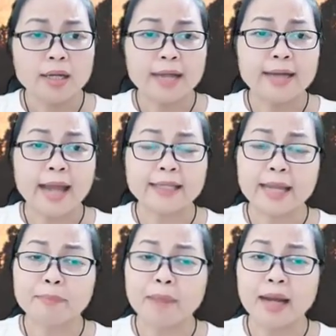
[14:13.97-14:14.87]
Nan Đà
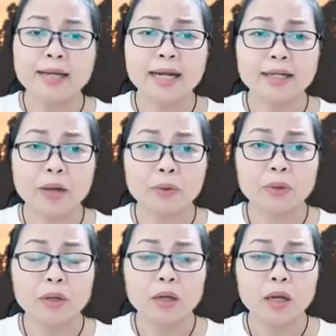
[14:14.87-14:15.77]
nhăn mặt lắc đầu:
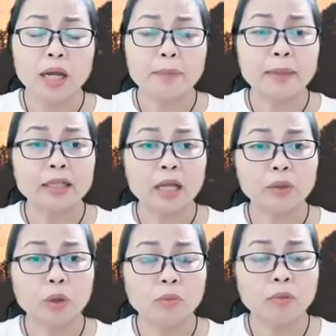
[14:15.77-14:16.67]
"Bạch Thế
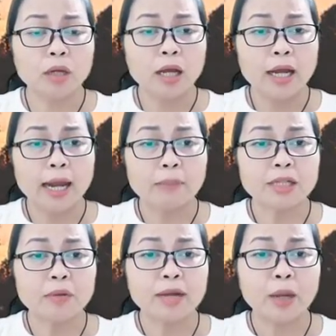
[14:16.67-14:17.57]
Tôn, làm
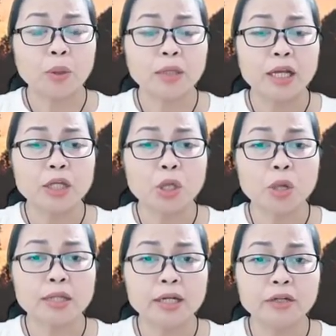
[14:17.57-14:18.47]
sao lại có thể
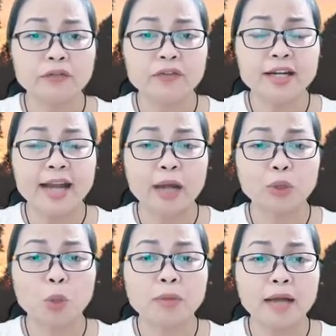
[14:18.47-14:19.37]
so sánh được với nàng
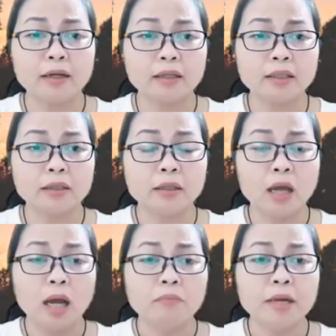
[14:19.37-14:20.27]
Tôn Đà Lợi?
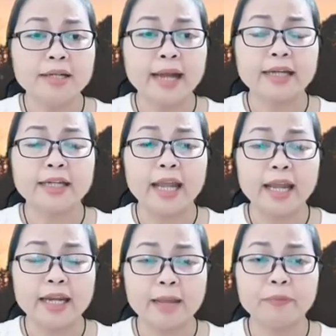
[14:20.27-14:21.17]
Bởi nàng
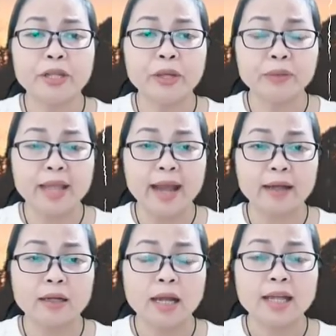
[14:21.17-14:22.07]
trẻ đẹp dịu
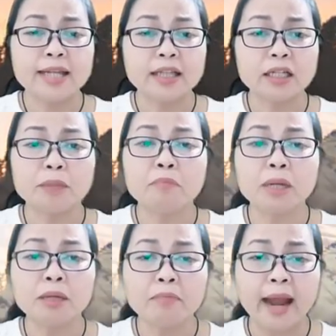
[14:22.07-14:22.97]
dàng, da thịt
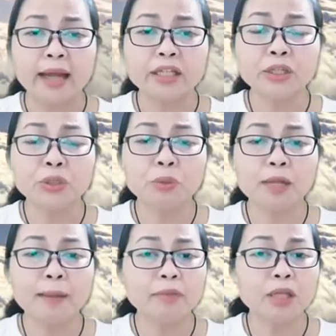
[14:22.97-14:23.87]
mịn màng như nhung
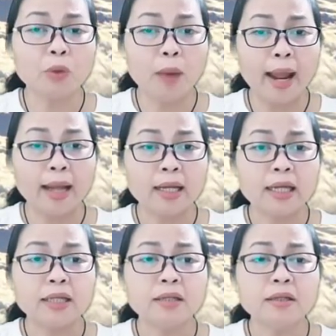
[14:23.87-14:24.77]
gấm thiêu hoa,
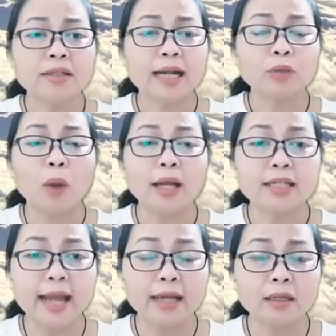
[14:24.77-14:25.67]
như trăng tỏa
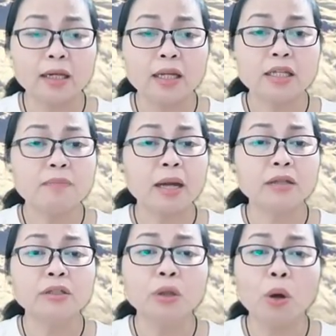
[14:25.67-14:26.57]
sáng, như mặt
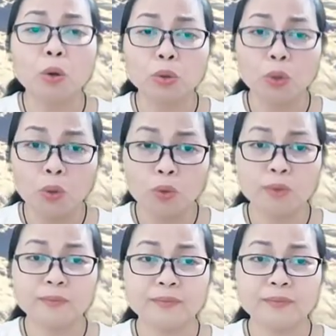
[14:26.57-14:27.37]
nước hồ thu."